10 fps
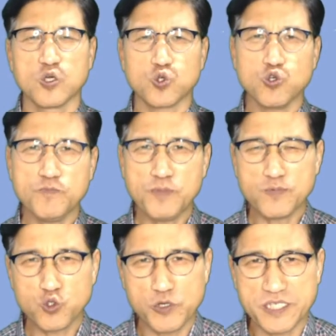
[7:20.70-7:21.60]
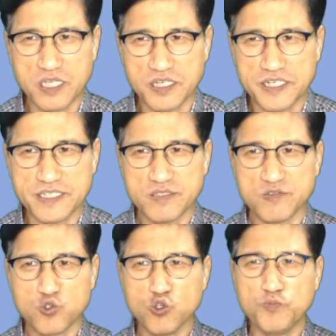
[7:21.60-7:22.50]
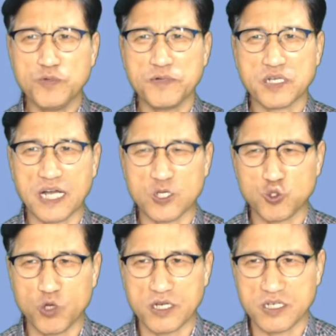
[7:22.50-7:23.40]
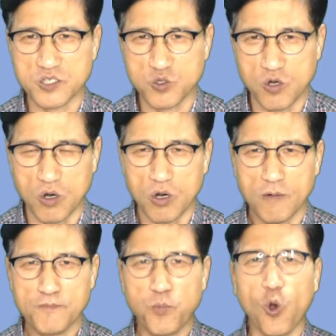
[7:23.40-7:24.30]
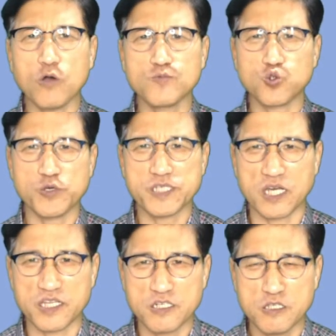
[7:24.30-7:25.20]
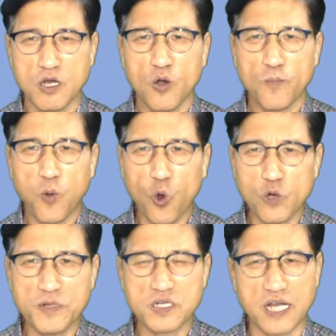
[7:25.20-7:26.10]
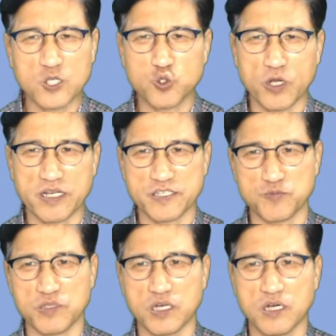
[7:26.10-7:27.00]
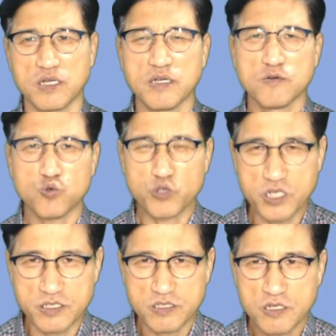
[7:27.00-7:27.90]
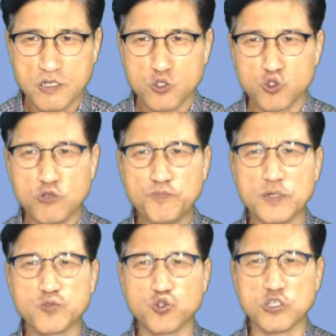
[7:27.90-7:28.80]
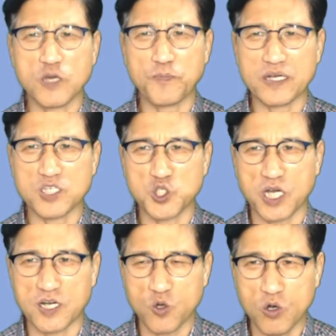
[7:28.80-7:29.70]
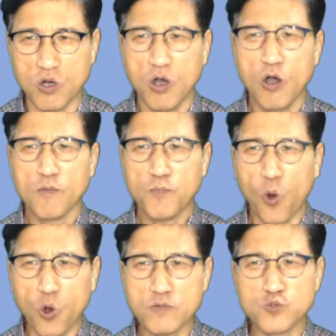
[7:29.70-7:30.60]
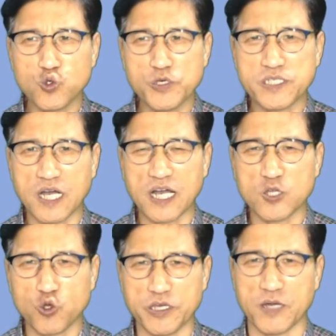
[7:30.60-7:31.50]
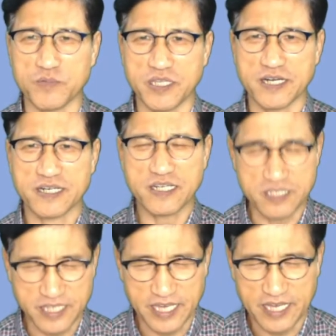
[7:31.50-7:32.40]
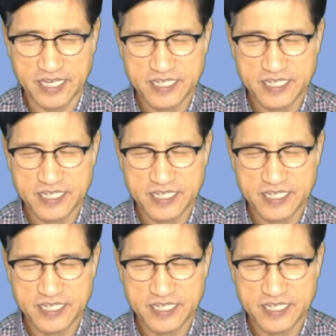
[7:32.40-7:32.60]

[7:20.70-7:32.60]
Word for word: 율법주의자들은 율법을 강조할 것이고 복음주의자들은 복음을 강조할 것입니다. 우리는 율법주의에 빠지지 않고 복음주의자가 되어야 합니다. 그런데